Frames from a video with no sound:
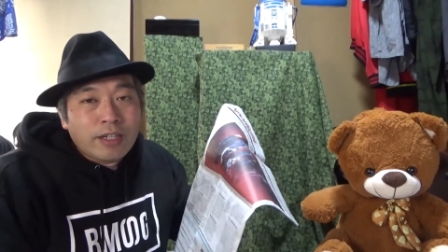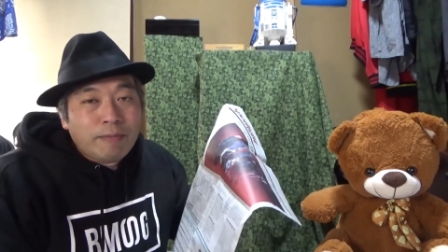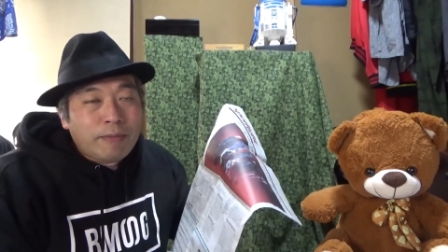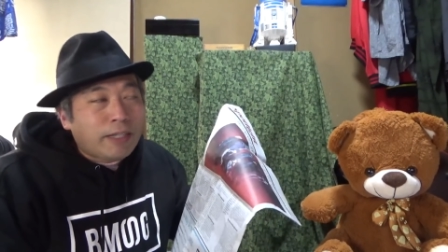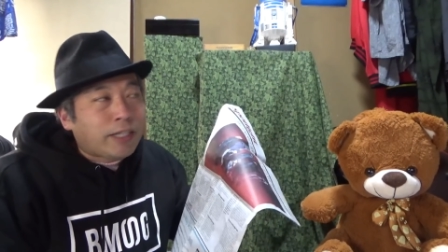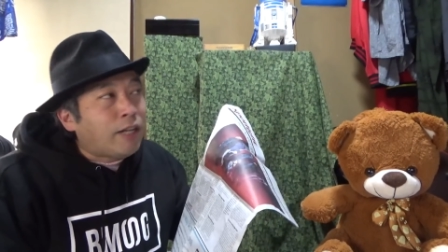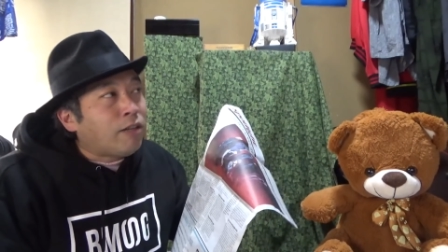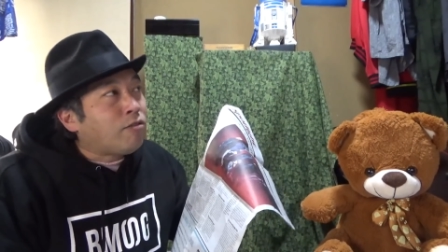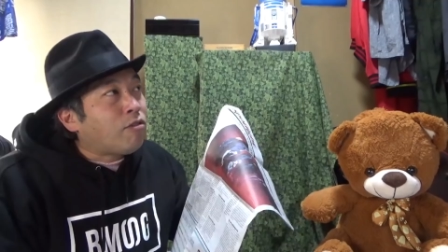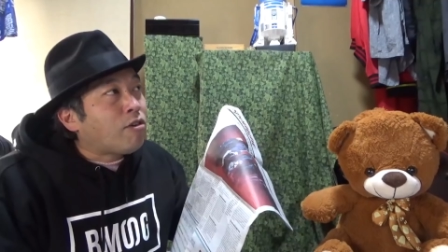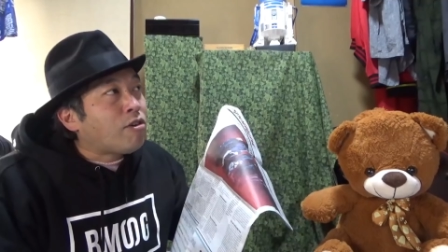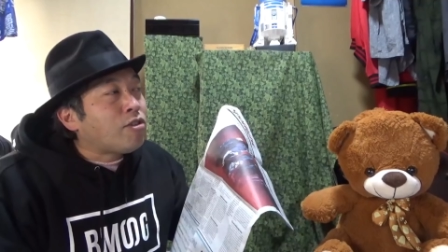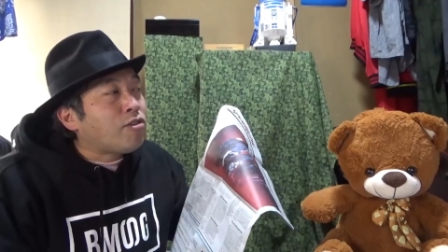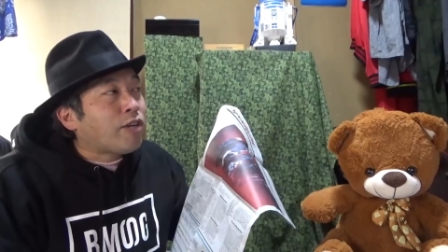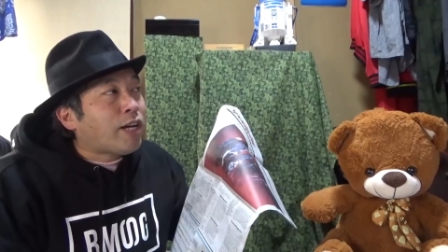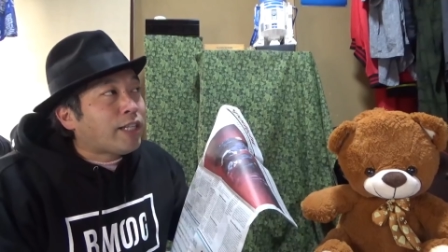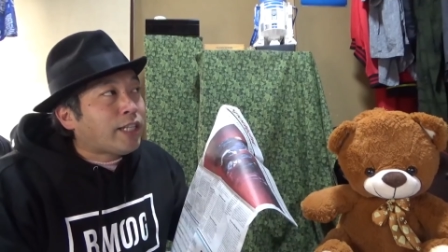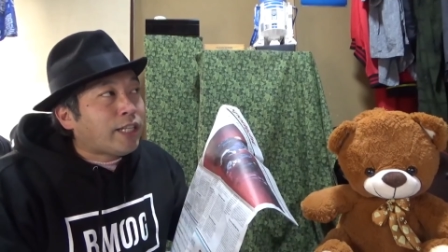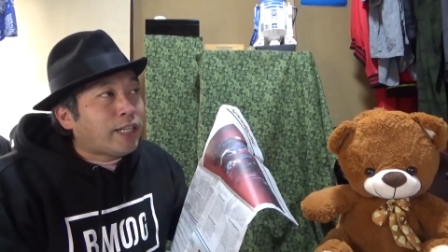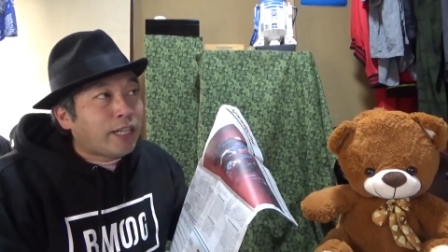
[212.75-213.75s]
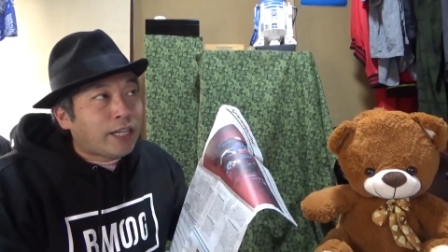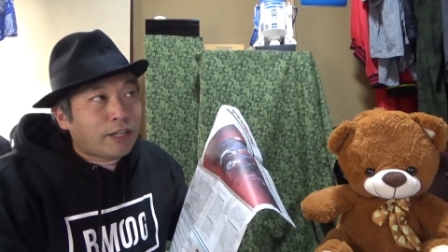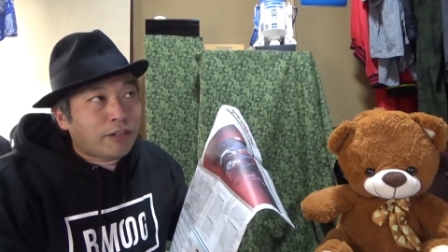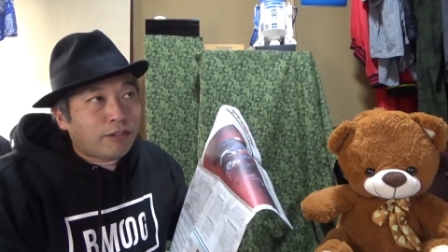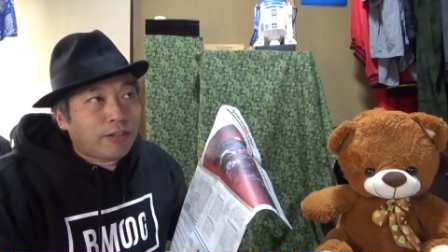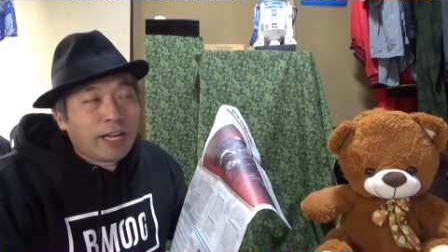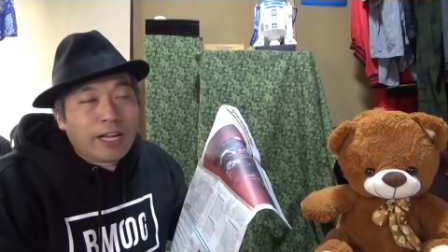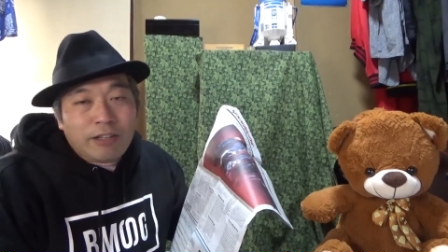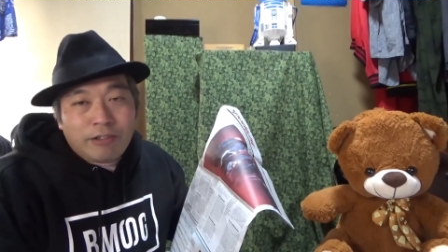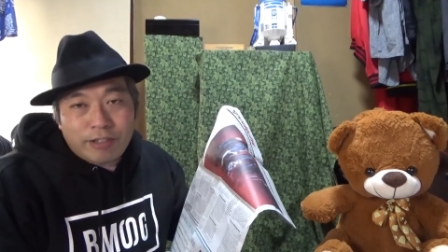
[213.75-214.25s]
まあ、韓国の方だけ
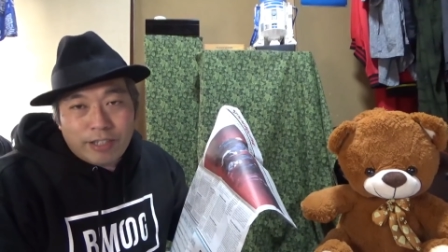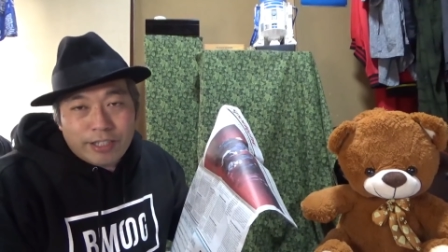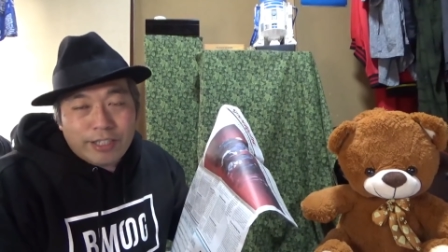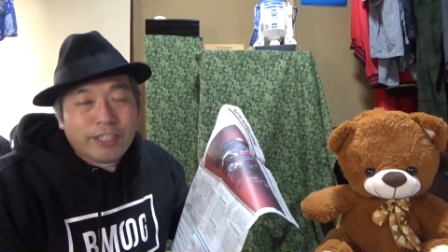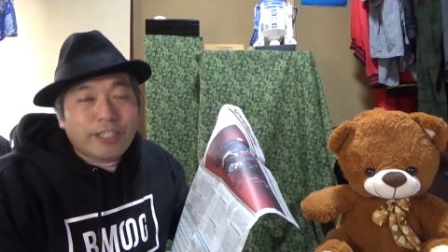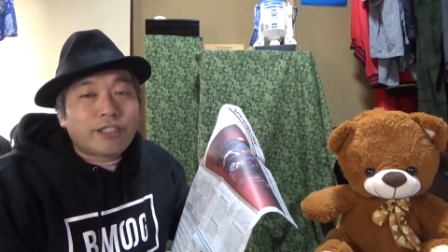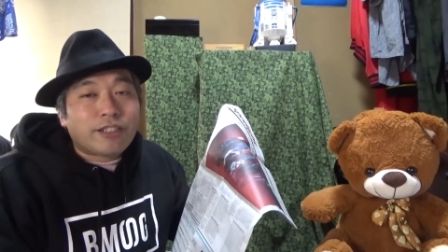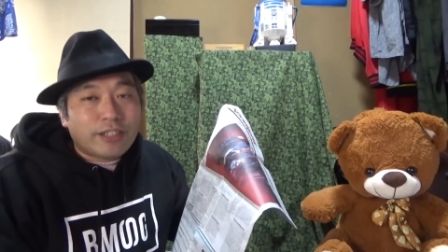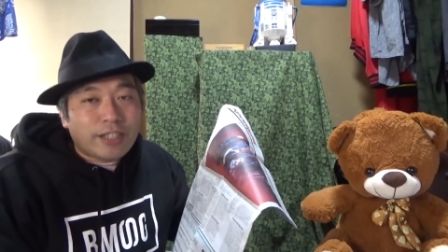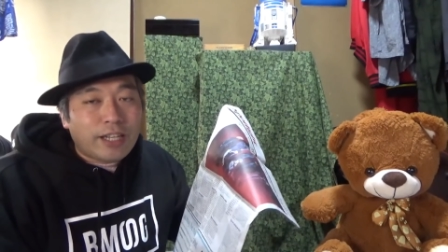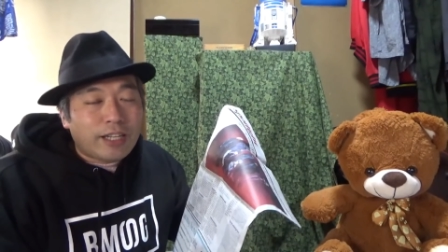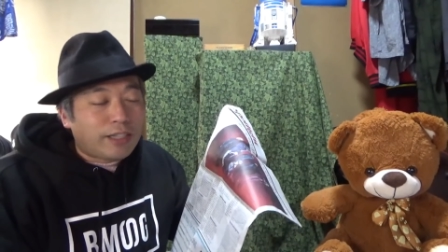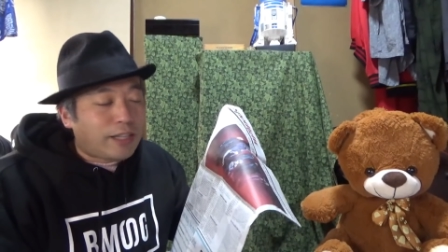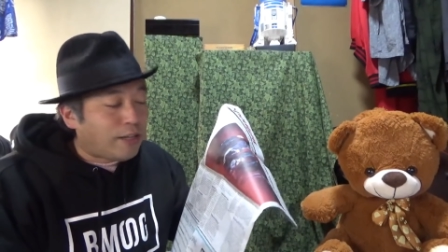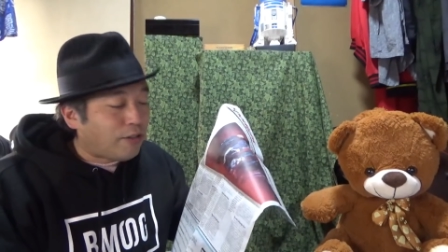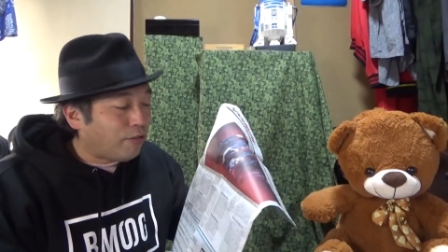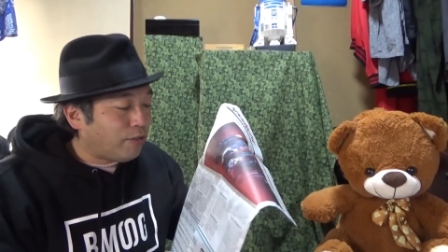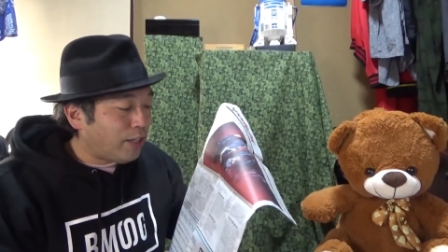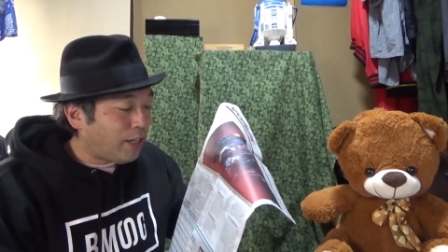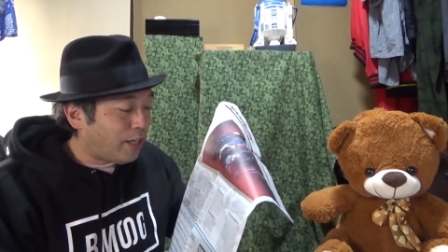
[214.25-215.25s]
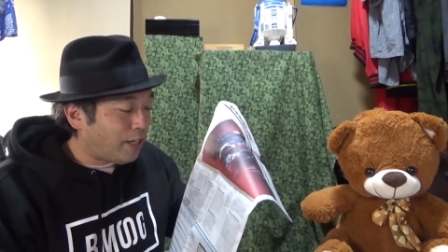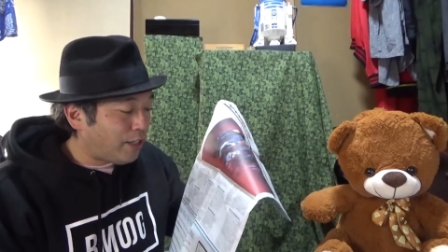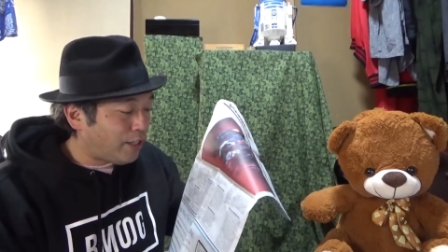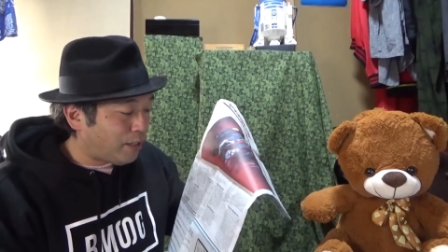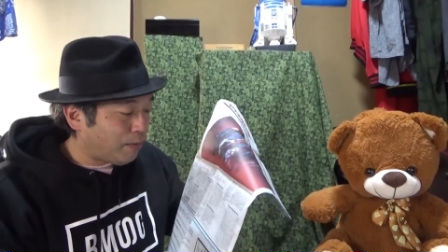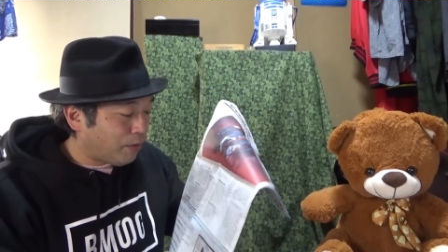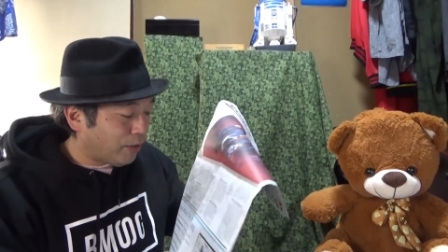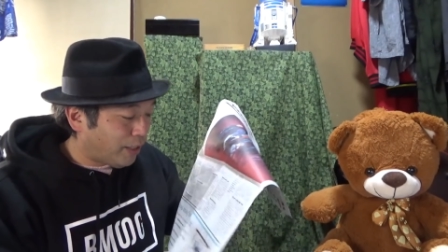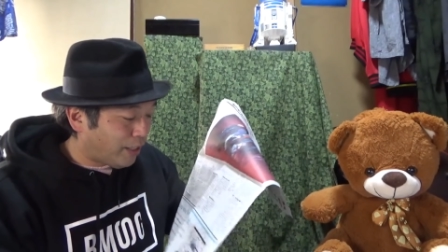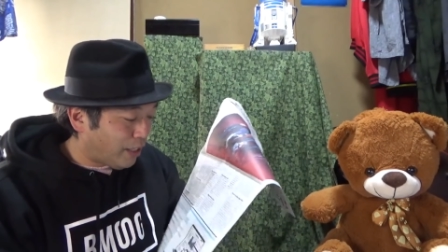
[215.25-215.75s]
どハーフらしいですねでそんな
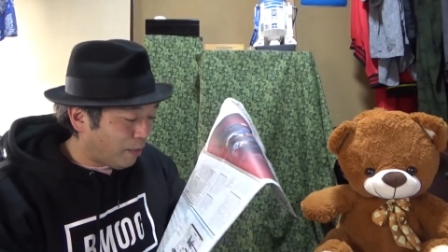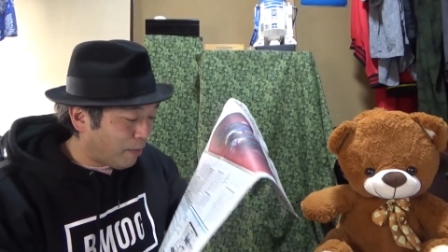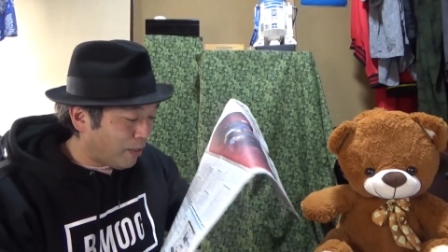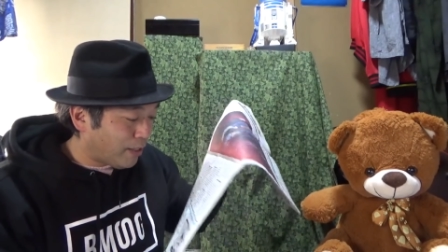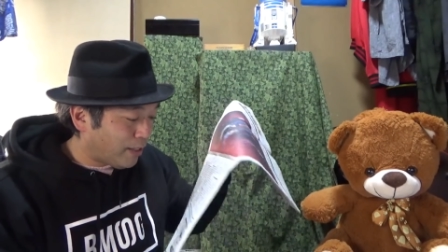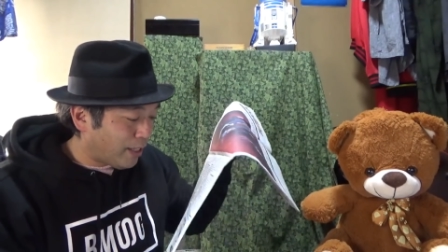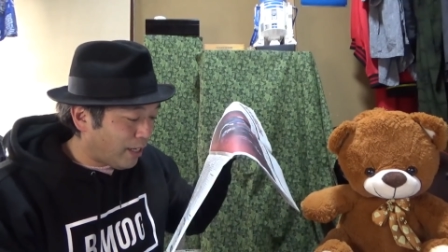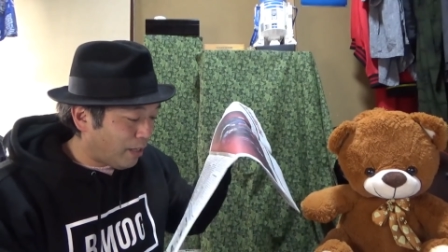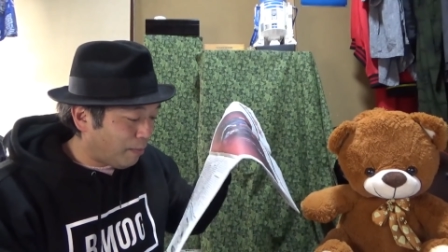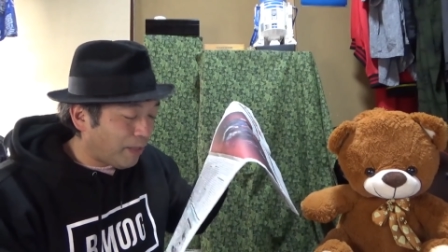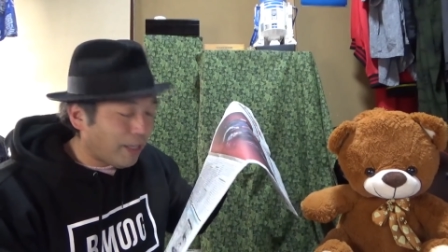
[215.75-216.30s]
話も聞きました、